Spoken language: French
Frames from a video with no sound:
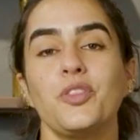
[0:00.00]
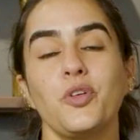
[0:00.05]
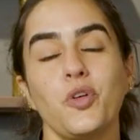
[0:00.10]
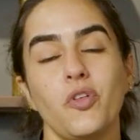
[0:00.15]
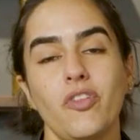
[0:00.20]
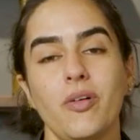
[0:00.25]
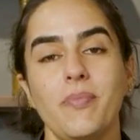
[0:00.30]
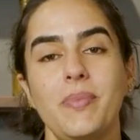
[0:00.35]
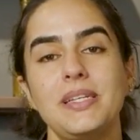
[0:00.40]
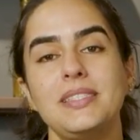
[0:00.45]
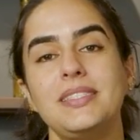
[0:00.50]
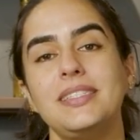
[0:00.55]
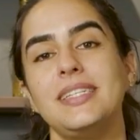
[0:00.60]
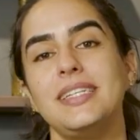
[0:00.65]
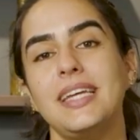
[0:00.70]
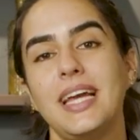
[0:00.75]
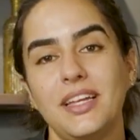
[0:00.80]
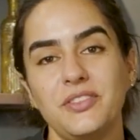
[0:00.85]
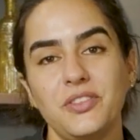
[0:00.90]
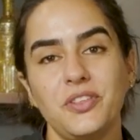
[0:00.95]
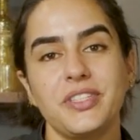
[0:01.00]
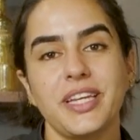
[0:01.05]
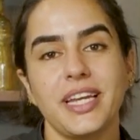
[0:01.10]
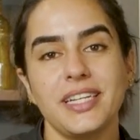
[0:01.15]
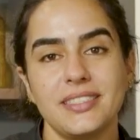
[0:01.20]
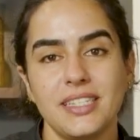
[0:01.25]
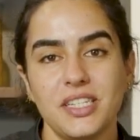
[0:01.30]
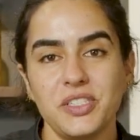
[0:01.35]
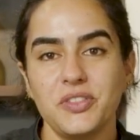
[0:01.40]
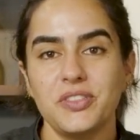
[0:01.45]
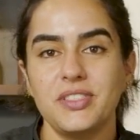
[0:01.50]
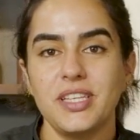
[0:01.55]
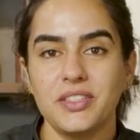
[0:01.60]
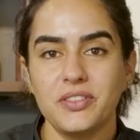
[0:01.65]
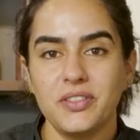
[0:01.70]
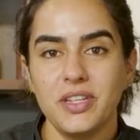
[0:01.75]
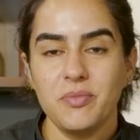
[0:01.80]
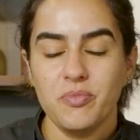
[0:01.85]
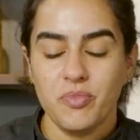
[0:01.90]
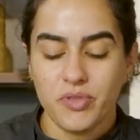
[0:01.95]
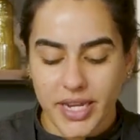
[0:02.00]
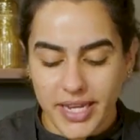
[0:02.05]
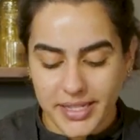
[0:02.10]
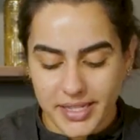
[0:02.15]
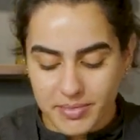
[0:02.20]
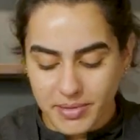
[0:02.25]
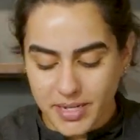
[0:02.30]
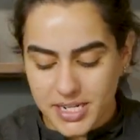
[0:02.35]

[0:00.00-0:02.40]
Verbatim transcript: Donc on va passer à notre dressage de tartelettes boucanet